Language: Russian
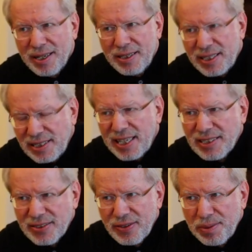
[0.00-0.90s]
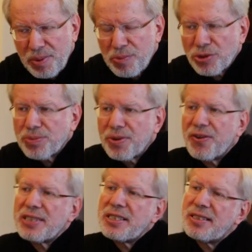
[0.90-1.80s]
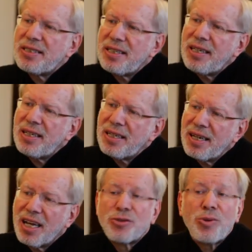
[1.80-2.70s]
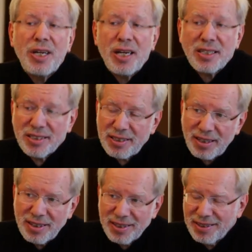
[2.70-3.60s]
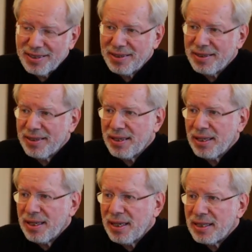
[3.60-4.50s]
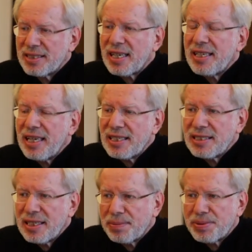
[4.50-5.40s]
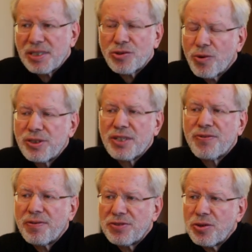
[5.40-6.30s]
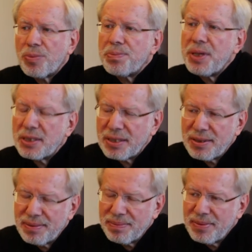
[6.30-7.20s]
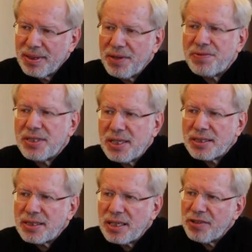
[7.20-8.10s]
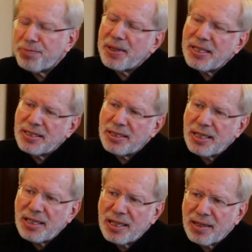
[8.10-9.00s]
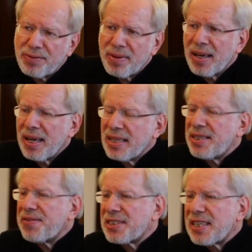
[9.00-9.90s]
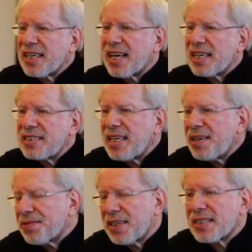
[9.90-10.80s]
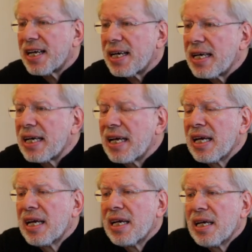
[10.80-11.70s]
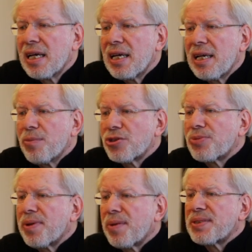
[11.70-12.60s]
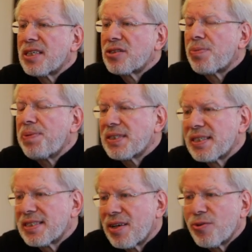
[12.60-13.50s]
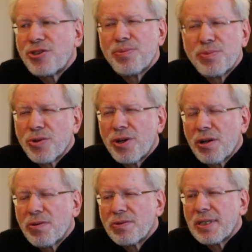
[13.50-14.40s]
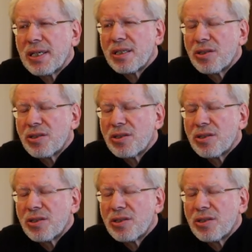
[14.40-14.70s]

Естественно, мы можем говорить и о других странах. Трагедии происходят во всем мире. И в Сирии, и в Палестине, и в Северной Корее, и в Китае. И можно было бы заступиться за очень многих людей.